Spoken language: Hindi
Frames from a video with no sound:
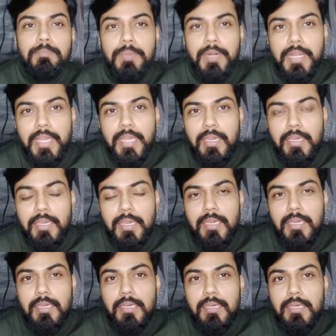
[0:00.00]
पढ़ेंगे
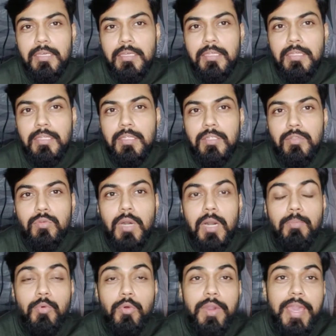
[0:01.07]
तो
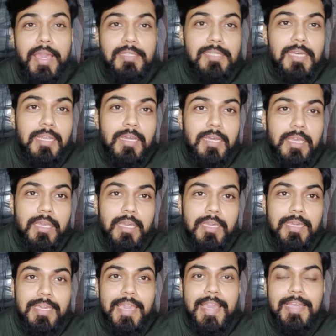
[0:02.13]
आपको ऐसा लगेगा
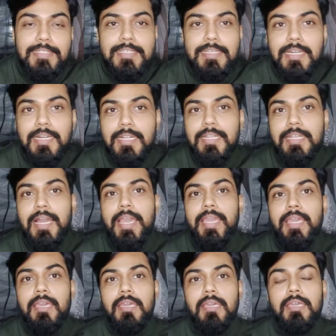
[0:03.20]
कि ऐसी
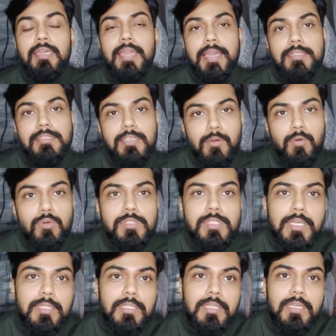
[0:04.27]
घटनाएं कैसे हो
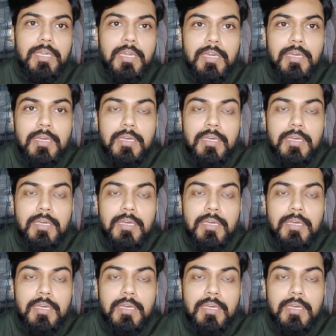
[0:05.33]
सकती हैं